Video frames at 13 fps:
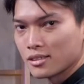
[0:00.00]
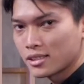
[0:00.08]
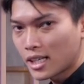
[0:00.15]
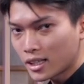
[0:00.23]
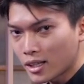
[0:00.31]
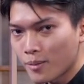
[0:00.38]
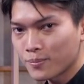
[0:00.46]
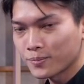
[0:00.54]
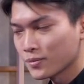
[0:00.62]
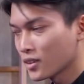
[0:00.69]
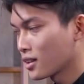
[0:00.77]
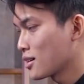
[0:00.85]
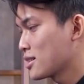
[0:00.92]
setup
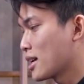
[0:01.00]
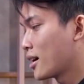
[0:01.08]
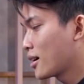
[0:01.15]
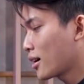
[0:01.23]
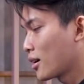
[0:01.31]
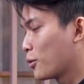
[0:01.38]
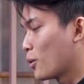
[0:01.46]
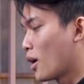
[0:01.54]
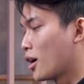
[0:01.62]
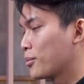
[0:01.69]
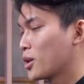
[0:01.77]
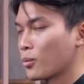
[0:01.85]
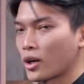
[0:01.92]
nó sẽ rất là phù
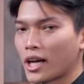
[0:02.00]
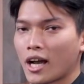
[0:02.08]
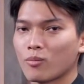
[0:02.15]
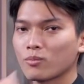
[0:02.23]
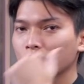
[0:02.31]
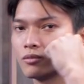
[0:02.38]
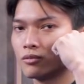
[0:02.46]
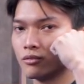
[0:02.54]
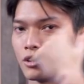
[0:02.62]
hợp cho một cái góc